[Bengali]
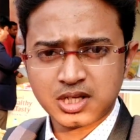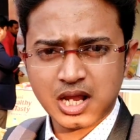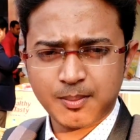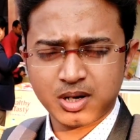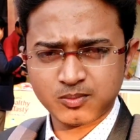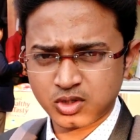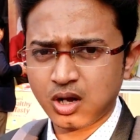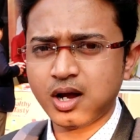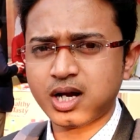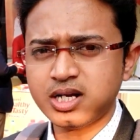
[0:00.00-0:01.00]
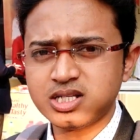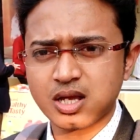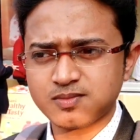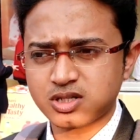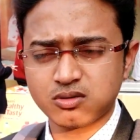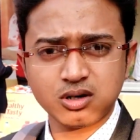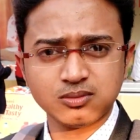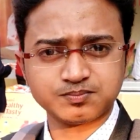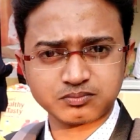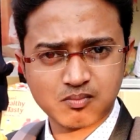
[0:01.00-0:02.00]
তাই আমার মনে হয় না নিজামসের রোল
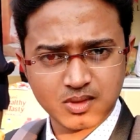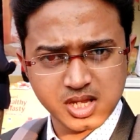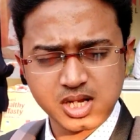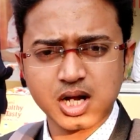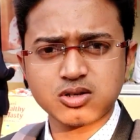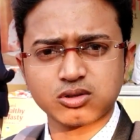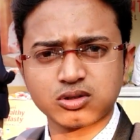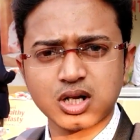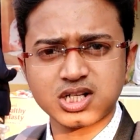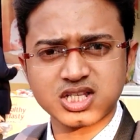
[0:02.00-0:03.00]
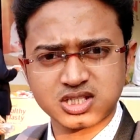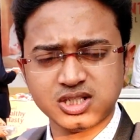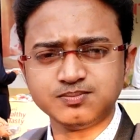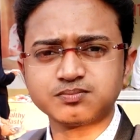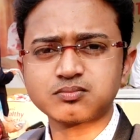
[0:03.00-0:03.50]
এখানে যতটা টেস্টি